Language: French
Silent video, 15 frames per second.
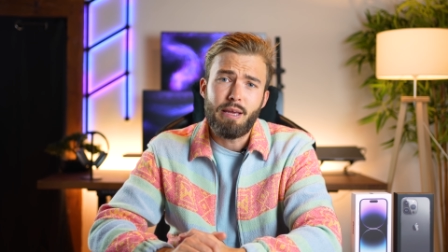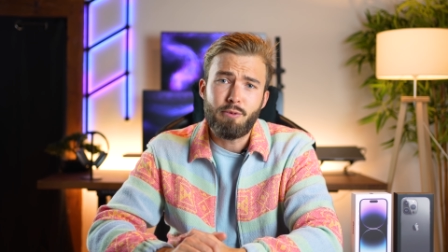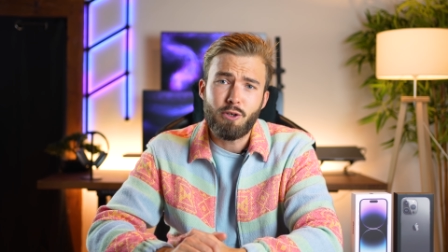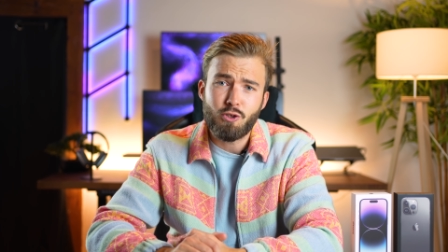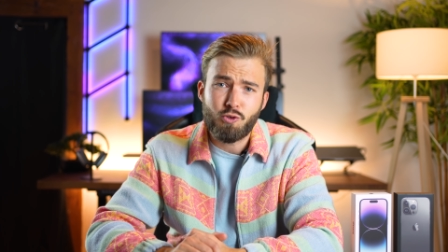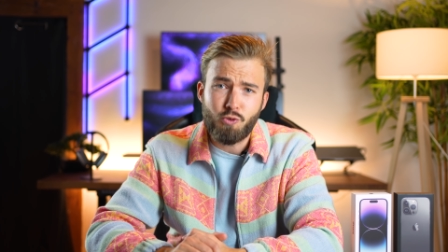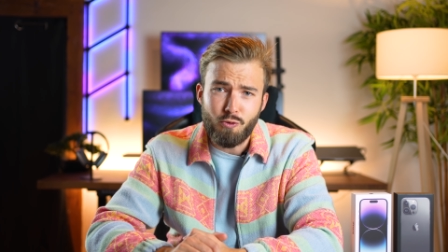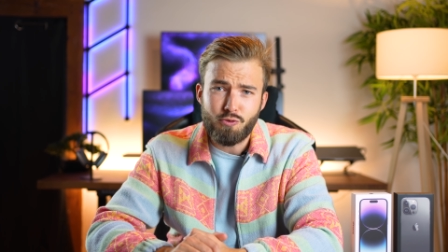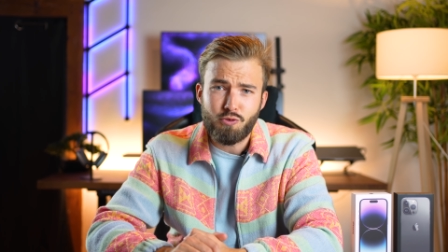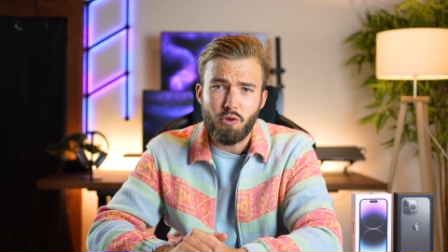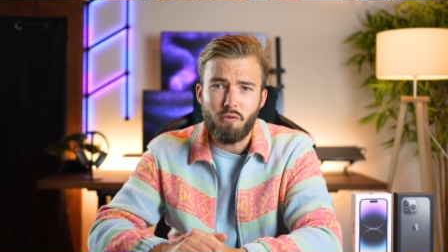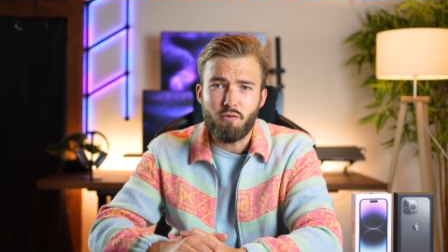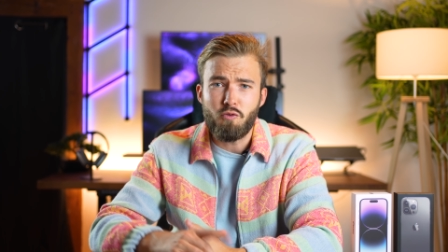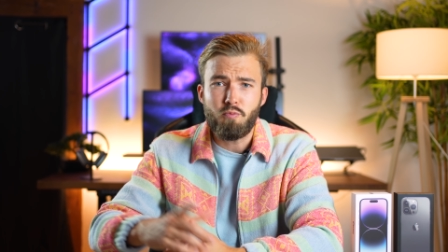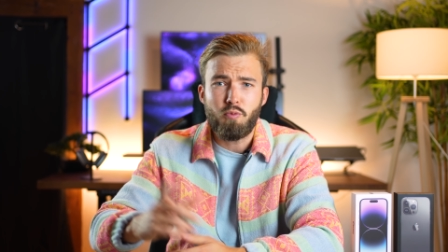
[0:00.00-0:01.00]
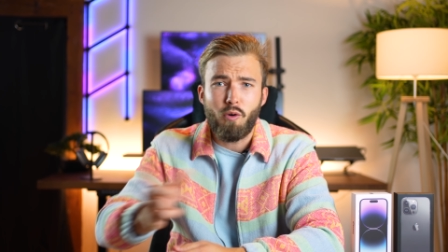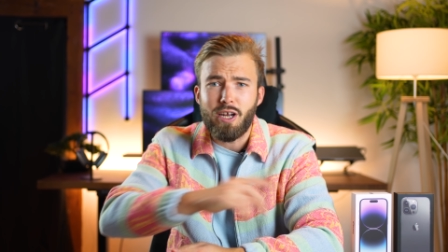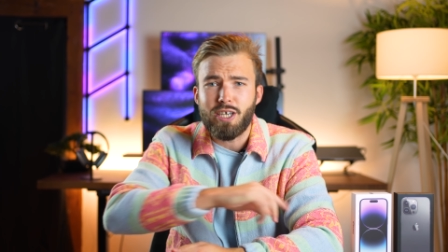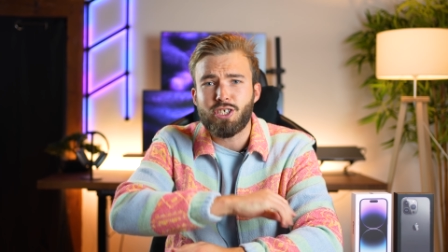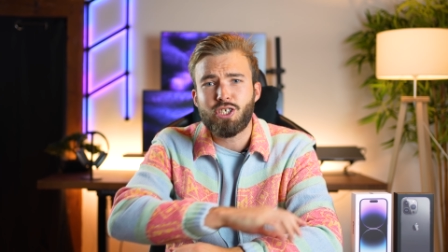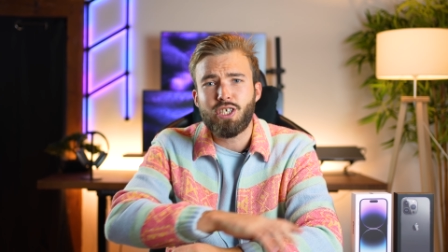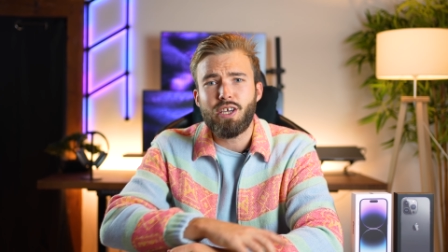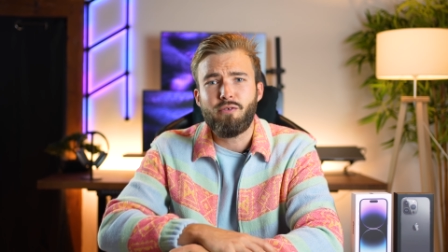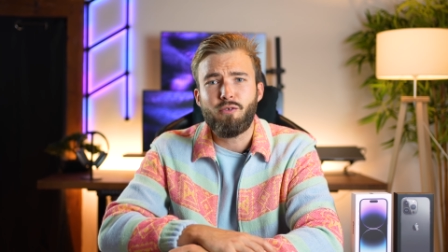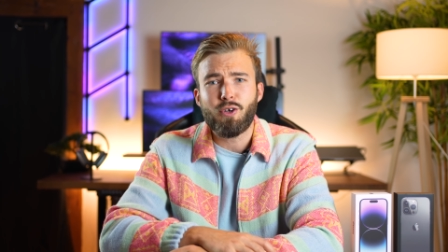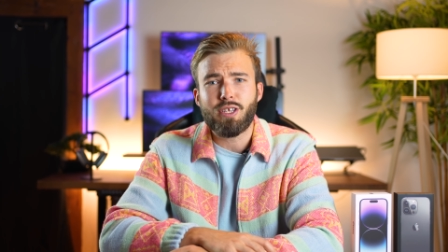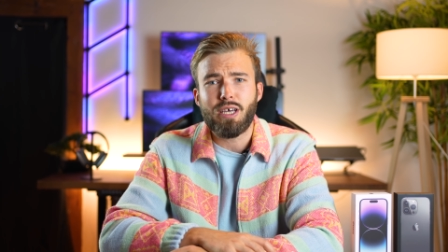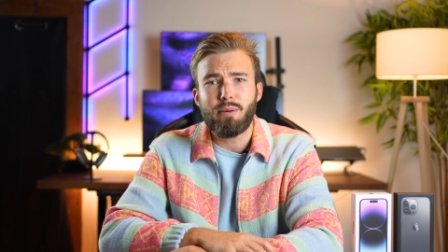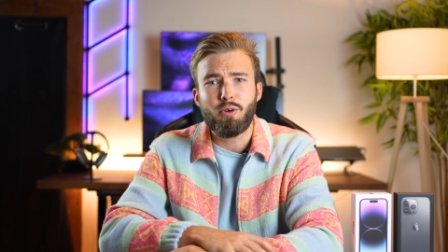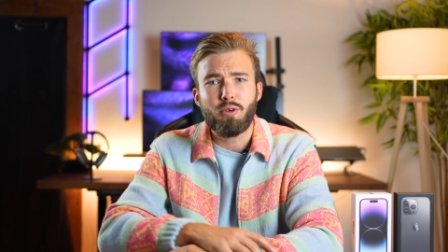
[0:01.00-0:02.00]
eh bien je compte sur vous pour lâcher
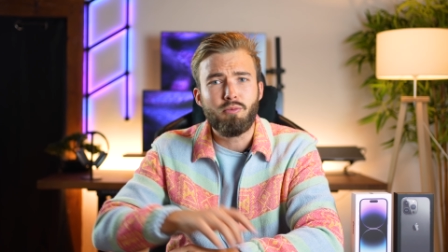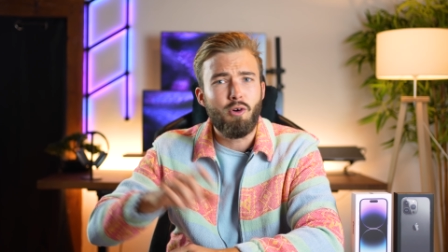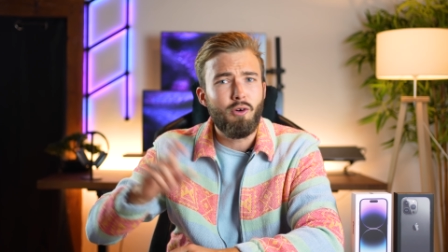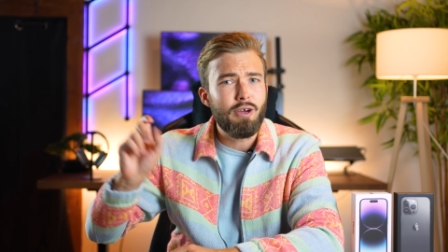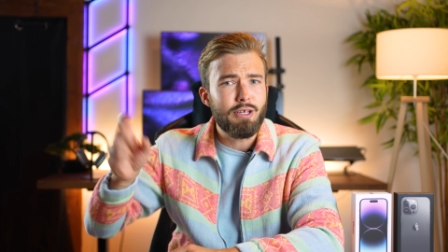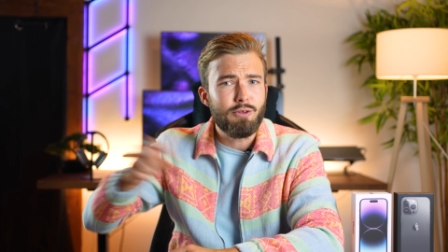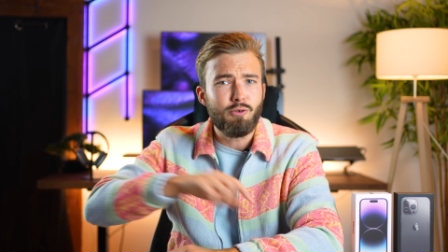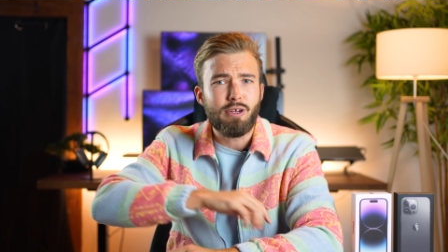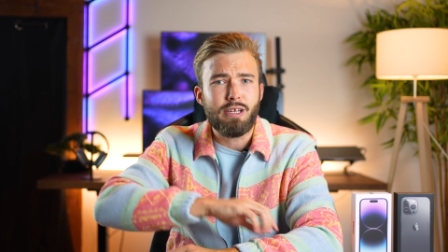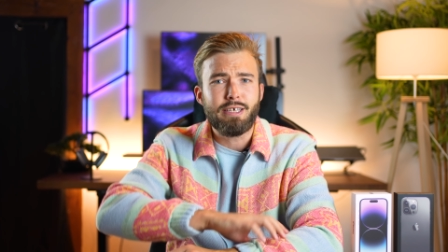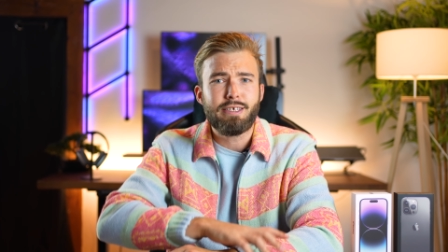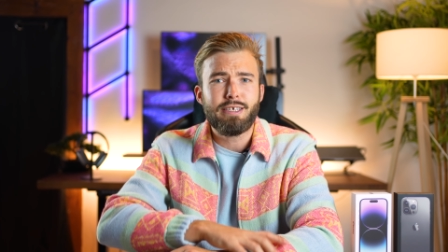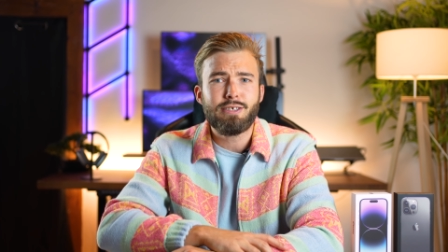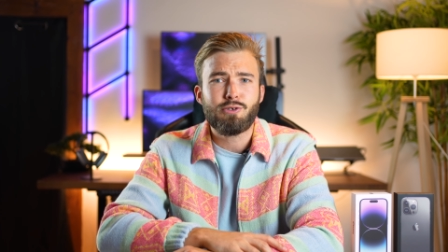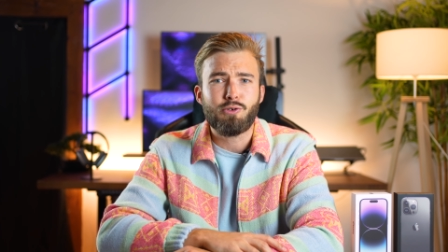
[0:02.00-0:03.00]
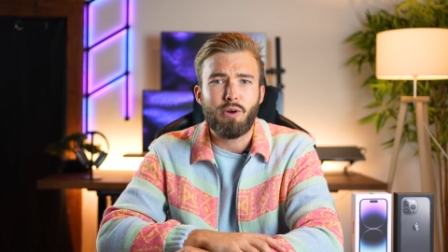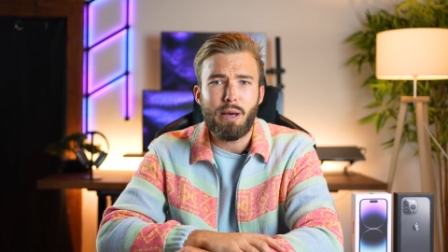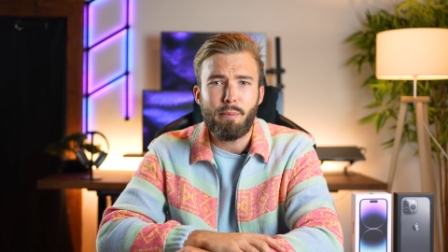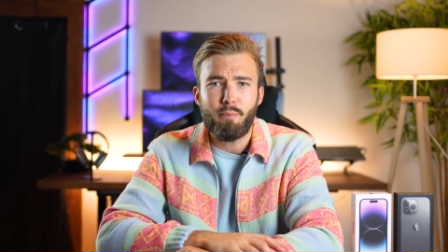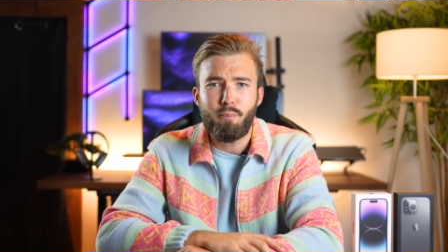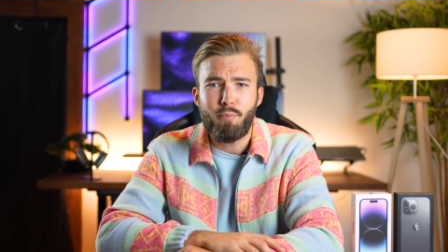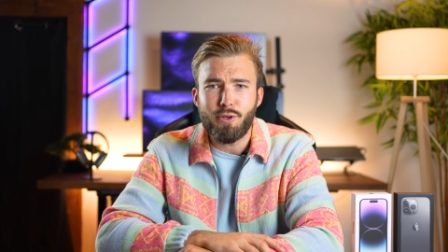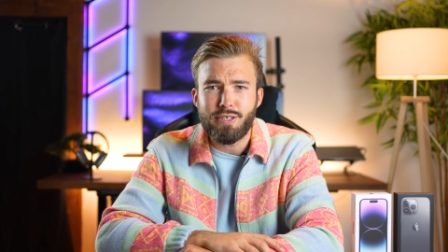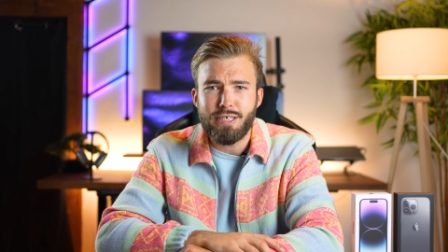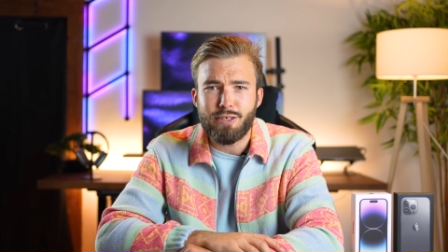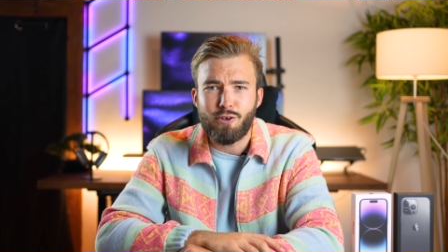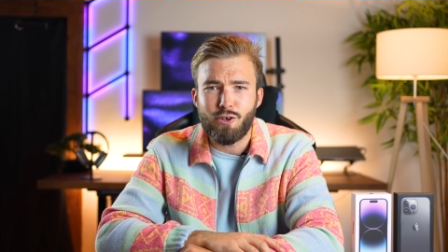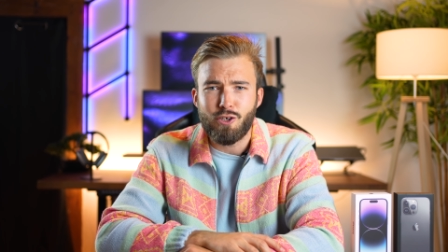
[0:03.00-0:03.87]
votre abonnement et de cliquer sur la petite